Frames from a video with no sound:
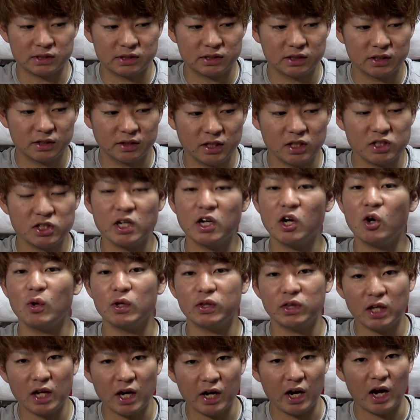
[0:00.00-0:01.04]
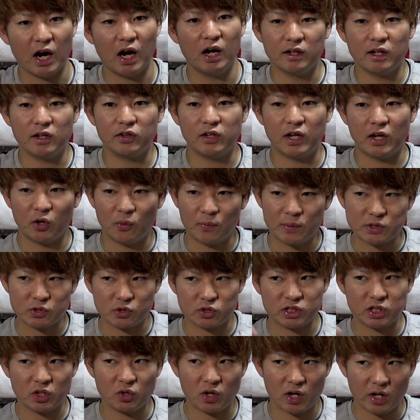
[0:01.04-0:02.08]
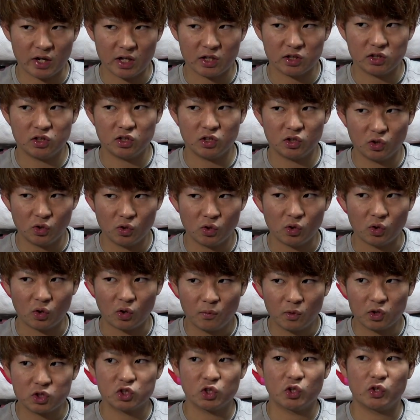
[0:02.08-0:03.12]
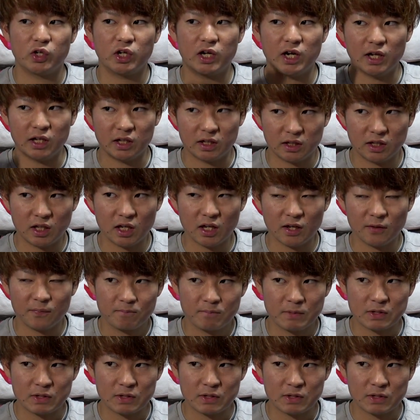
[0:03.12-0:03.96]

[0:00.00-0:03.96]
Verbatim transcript: す。で、試合が終わってから、なんであのミスをしたのかなっていうのを、もう一度振り返って、